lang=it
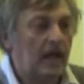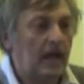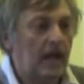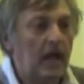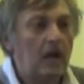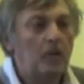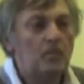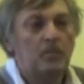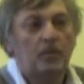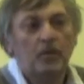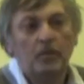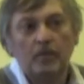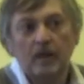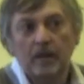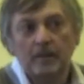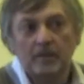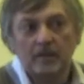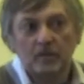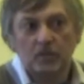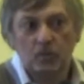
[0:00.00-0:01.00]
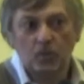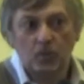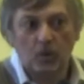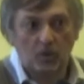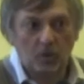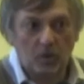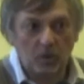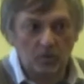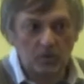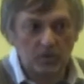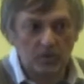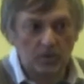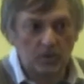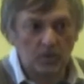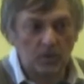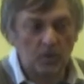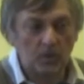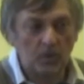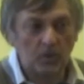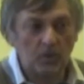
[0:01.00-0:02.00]
È un problema solo
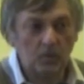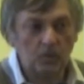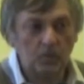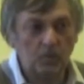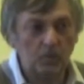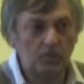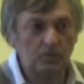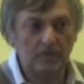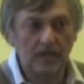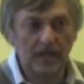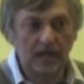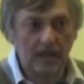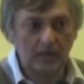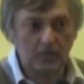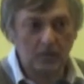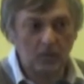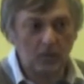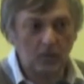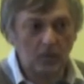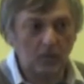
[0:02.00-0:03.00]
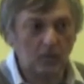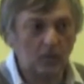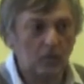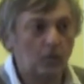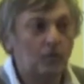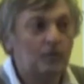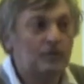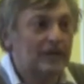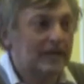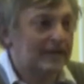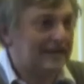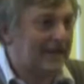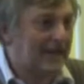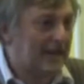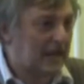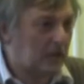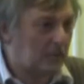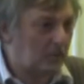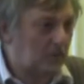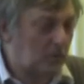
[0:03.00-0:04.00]
nostro o dobbiamo
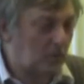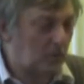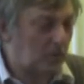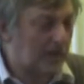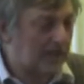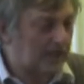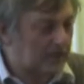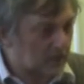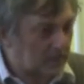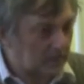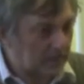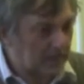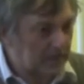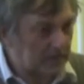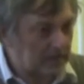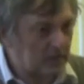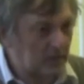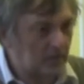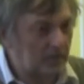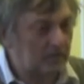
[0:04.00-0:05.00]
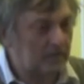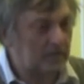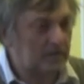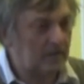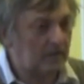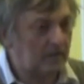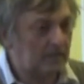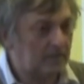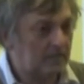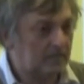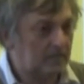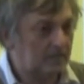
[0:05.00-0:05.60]
contattare qualcun altro per risolverlo?